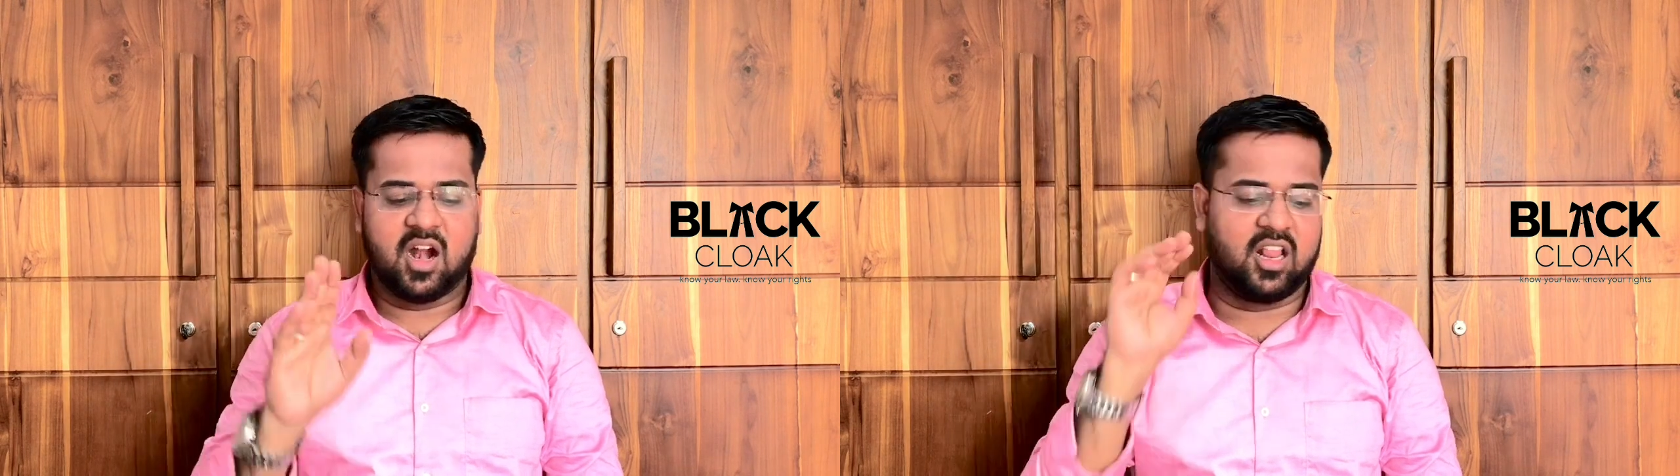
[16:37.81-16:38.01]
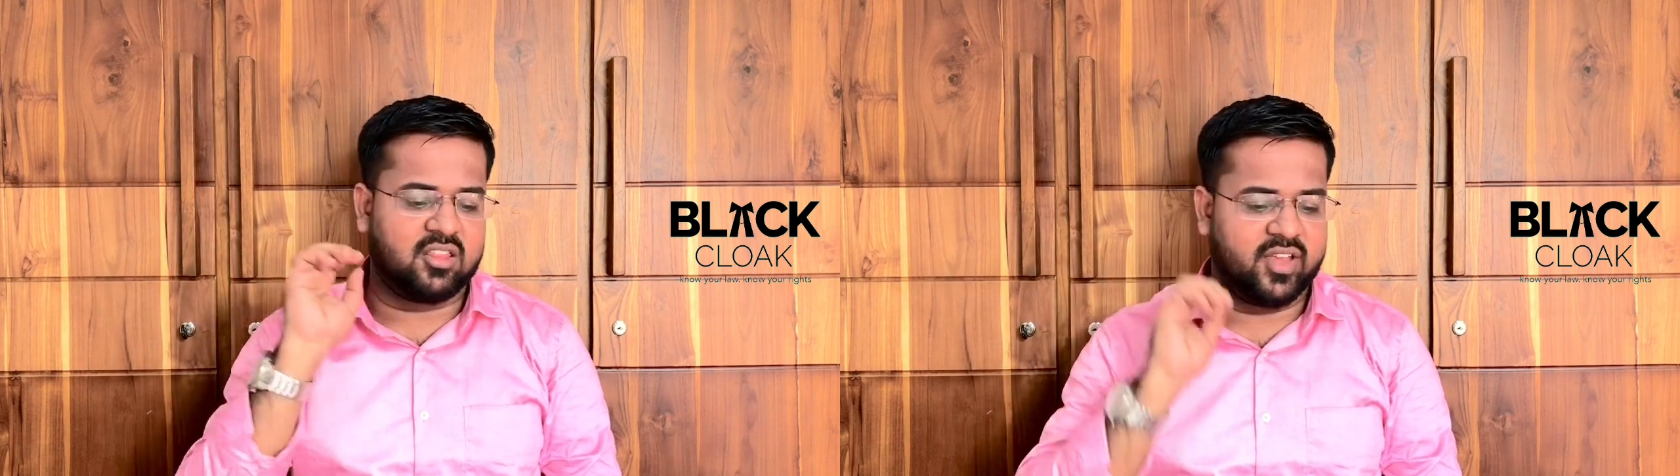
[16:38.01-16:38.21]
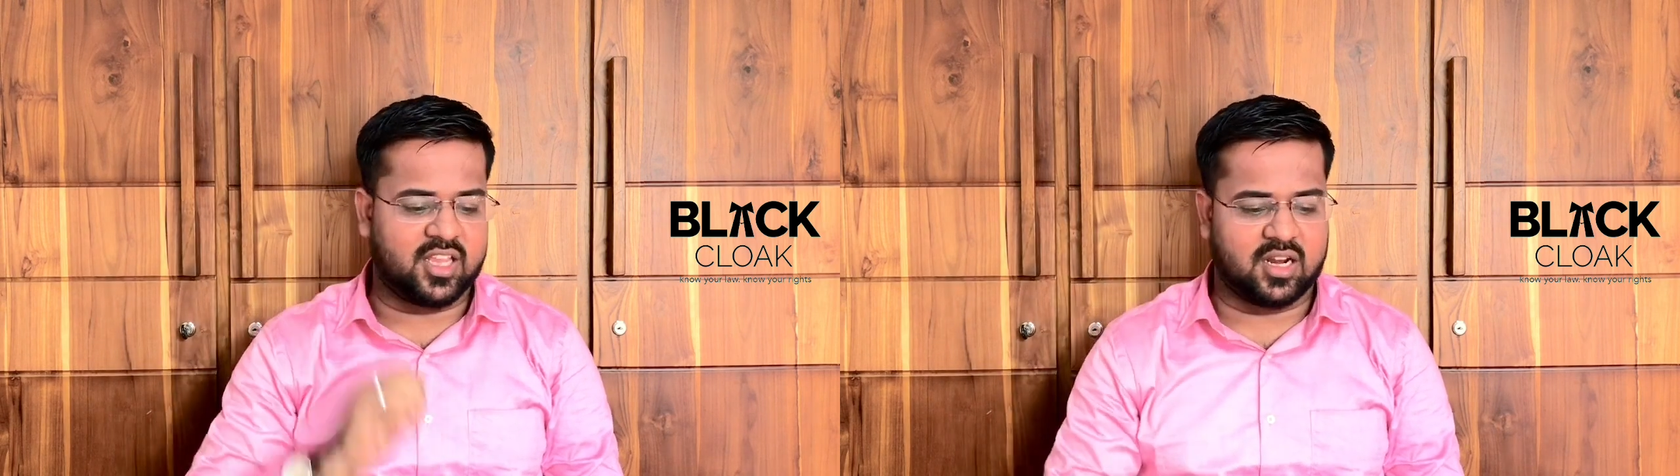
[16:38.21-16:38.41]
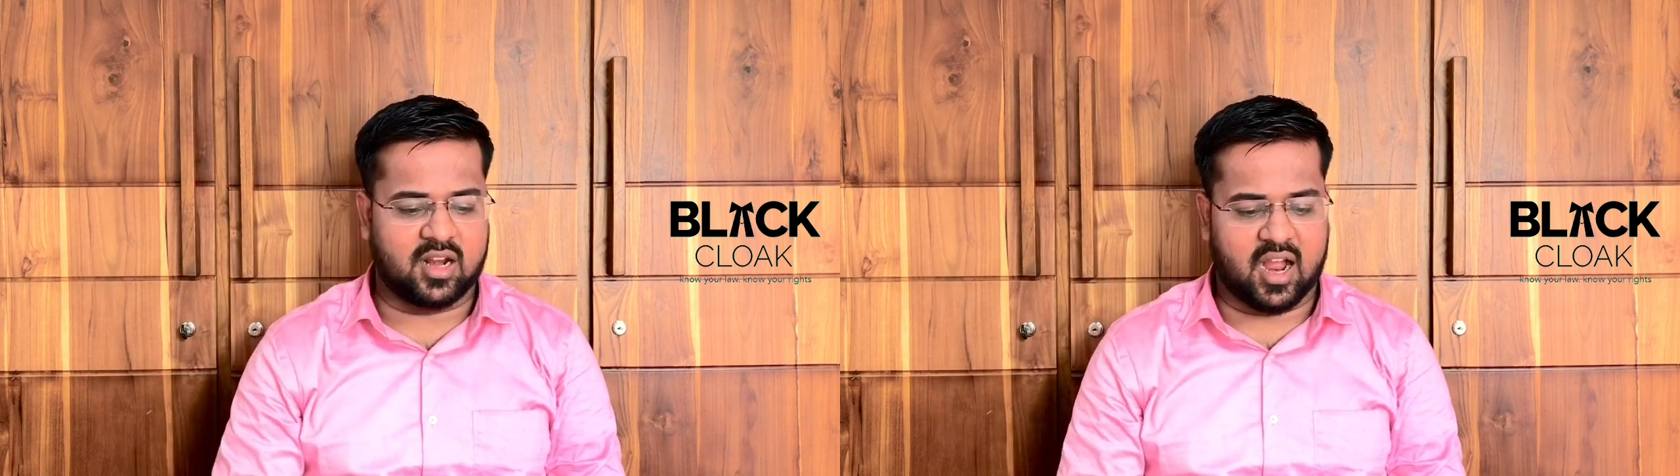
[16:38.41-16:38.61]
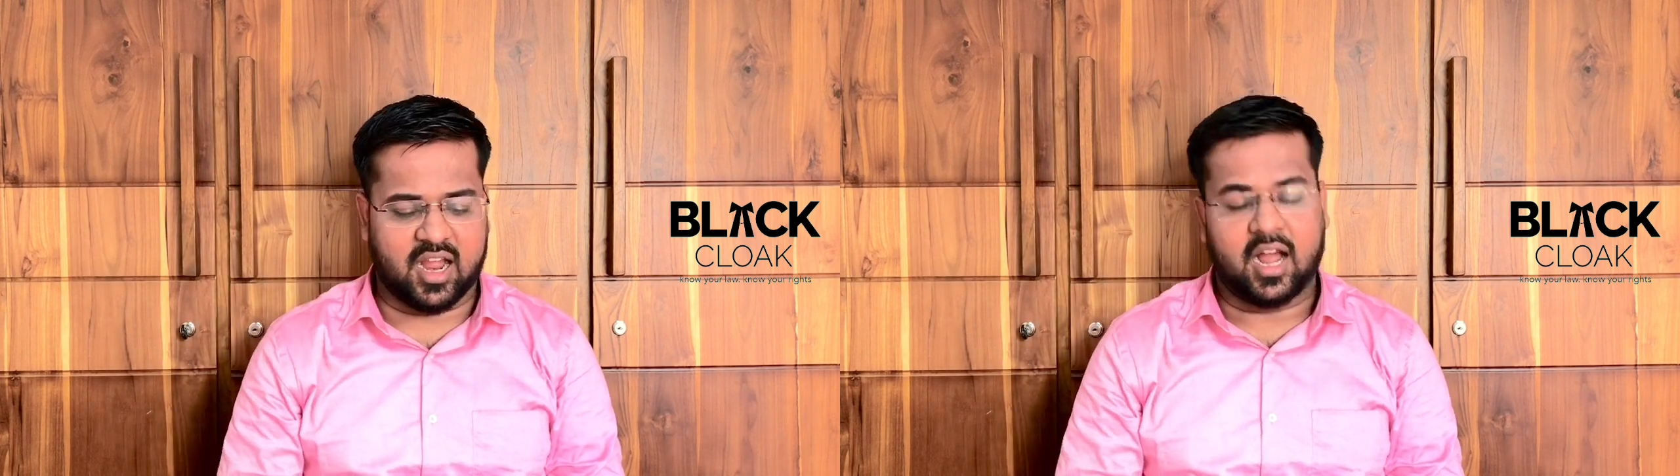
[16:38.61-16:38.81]
எடுத்து
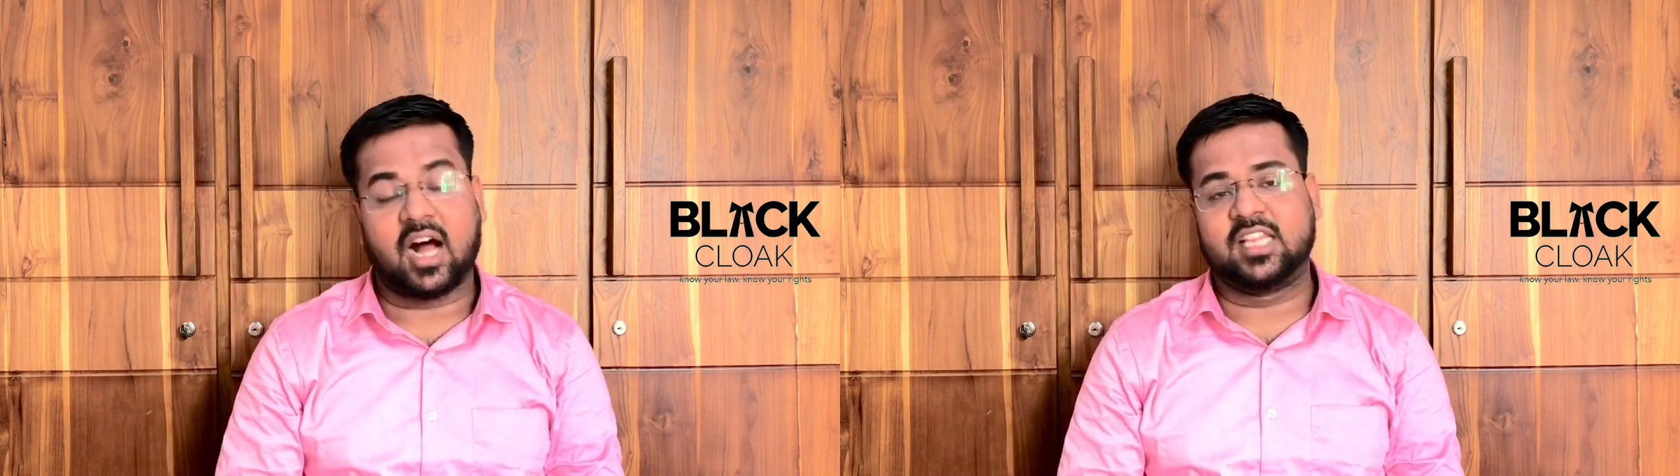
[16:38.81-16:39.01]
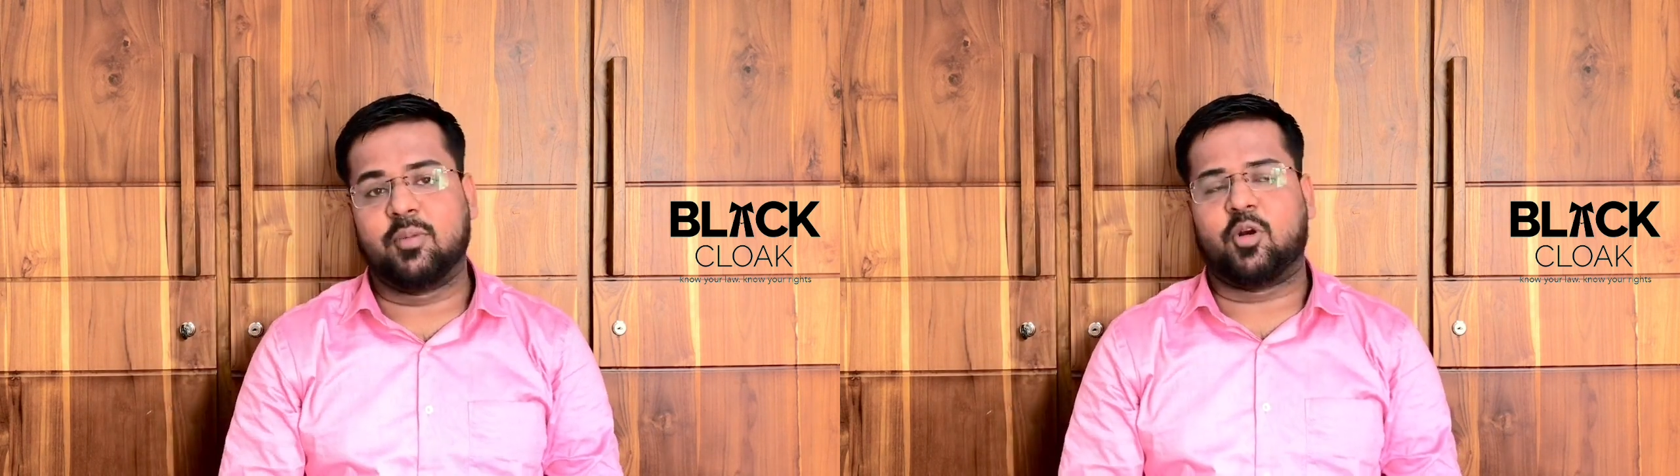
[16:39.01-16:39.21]
வைத்திருக்கிறாங்க அதே